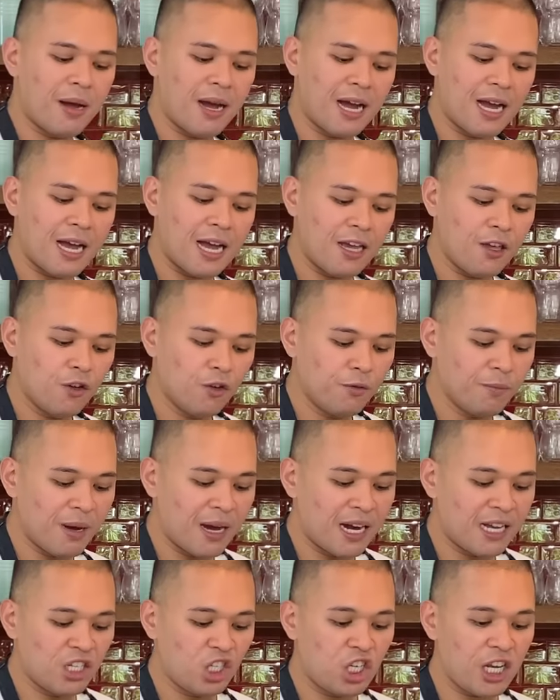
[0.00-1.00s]
mga, yung
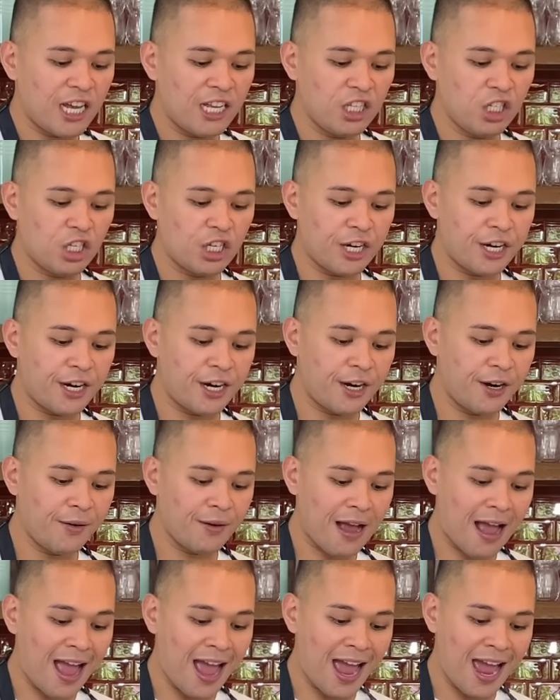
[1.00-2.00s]
mga ginger.
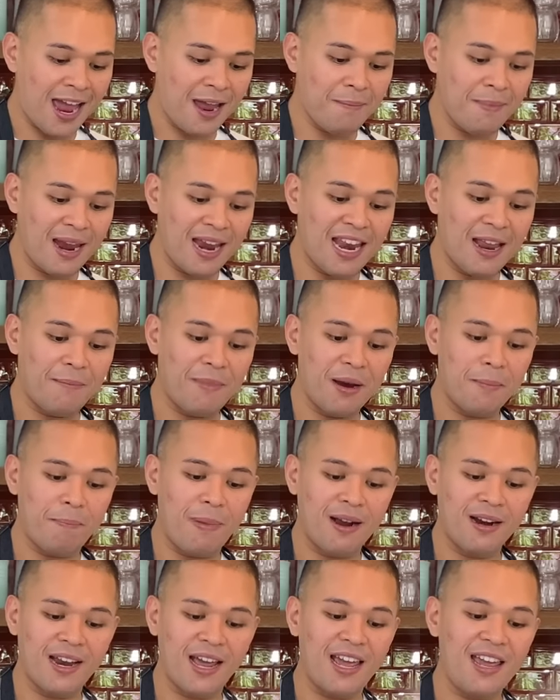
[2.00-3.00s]
Ay, may laman
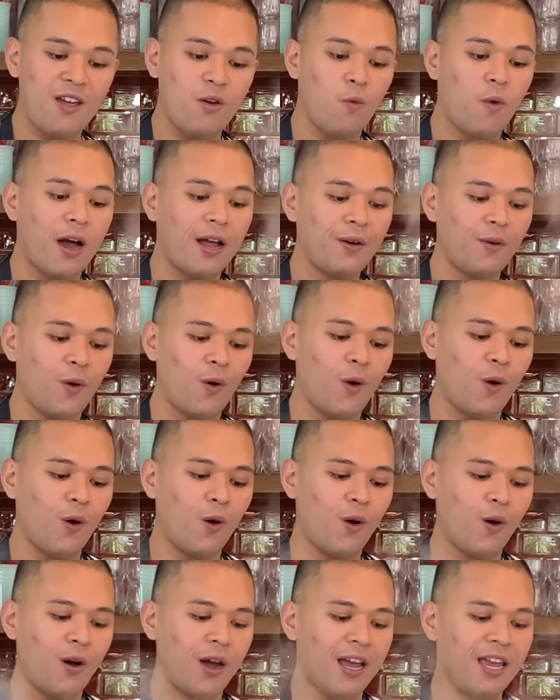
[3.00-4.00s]
pang naiwan.
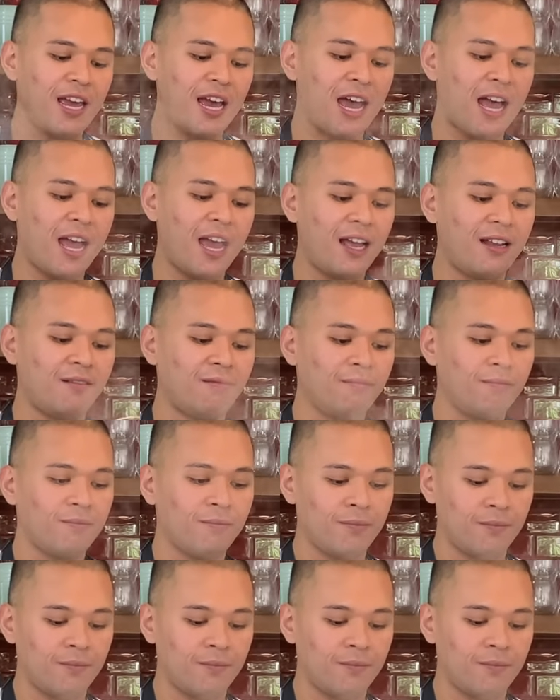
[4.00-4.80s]
oh, ayan.